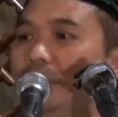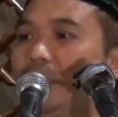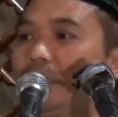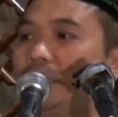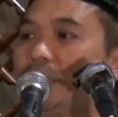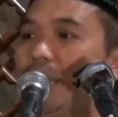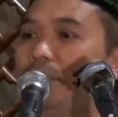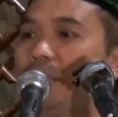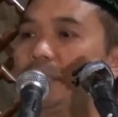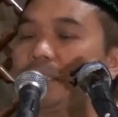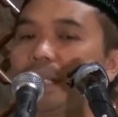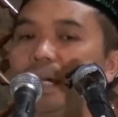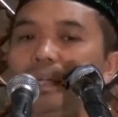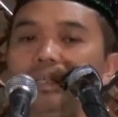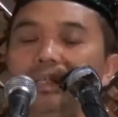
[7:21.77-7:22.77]
dan sama
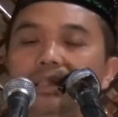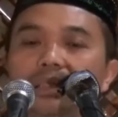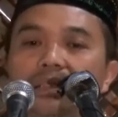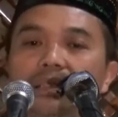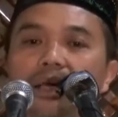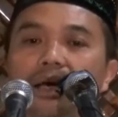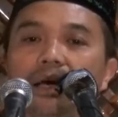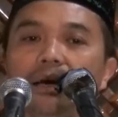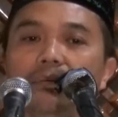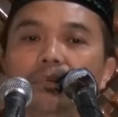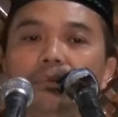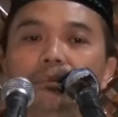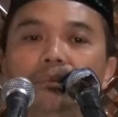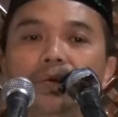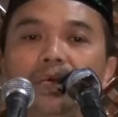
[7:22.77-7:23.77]
sekali tidak
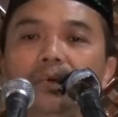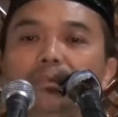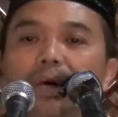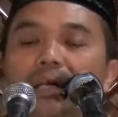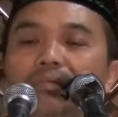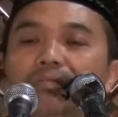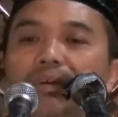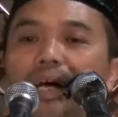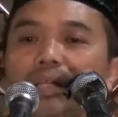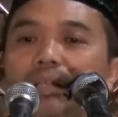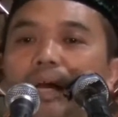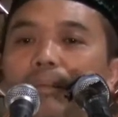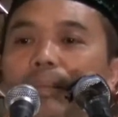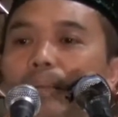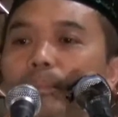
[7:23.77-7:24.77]
memberi
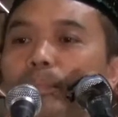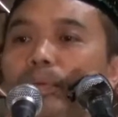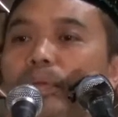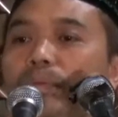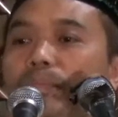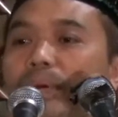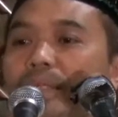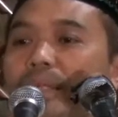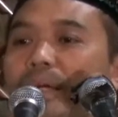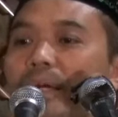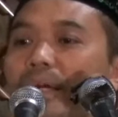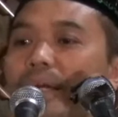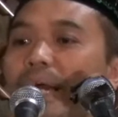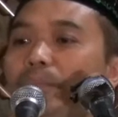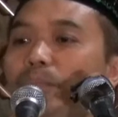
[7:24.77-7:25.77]
manfaat apapun
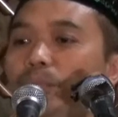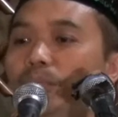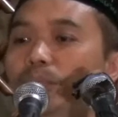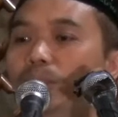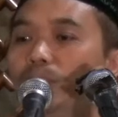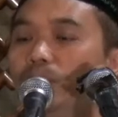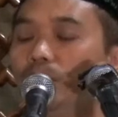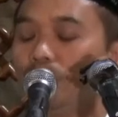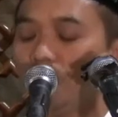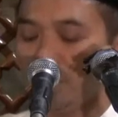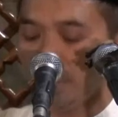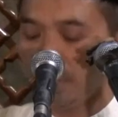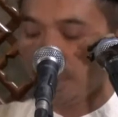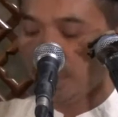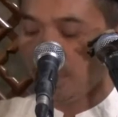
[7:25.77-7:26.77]
pada kamu ya,